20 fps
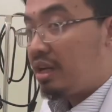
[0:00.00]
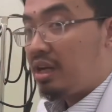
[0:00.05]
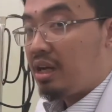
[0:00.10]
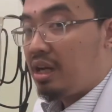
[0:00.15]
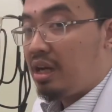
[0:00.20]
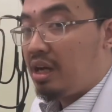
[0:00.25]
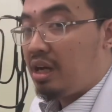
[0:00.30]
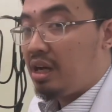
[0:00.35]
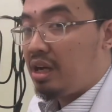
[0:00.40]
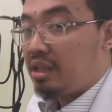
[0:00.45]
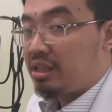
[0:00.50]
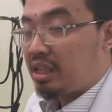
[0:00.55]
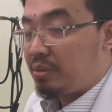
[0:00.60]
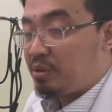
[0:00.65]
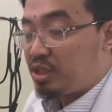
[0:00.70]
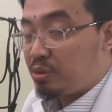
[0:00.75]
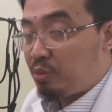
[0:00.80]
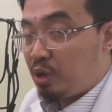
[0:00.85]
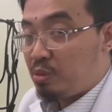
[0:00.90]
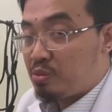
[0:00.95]
nah, tapi
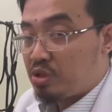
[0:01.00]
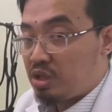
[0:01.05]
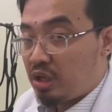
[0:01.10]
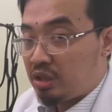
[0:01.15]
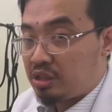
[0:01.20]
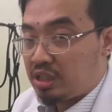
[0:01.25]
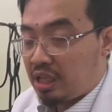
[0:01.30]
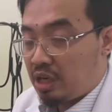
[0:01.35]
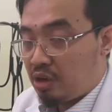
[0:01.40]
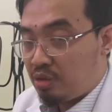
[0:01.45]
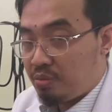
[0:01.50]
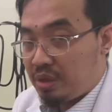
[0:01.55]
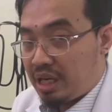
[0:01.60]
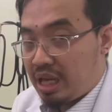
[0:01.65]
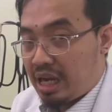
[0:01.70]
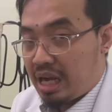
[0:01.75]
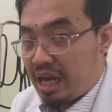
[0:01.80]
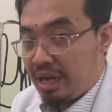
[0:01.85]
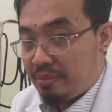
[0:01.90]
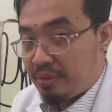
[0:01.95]
sebelum shock selalu
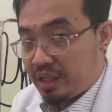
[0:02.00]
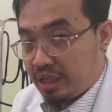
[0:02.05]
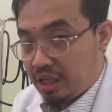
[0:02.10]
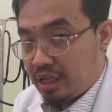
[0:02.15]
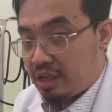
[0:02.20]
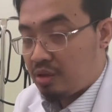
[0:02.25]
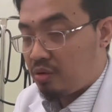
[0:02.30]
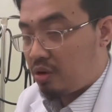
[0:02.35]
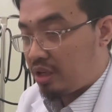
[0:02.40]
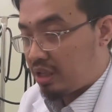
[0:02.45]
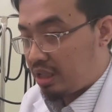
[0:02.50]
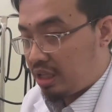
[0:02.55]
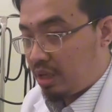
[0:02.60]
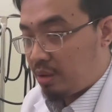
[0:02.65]
bilang I'm clear you are clear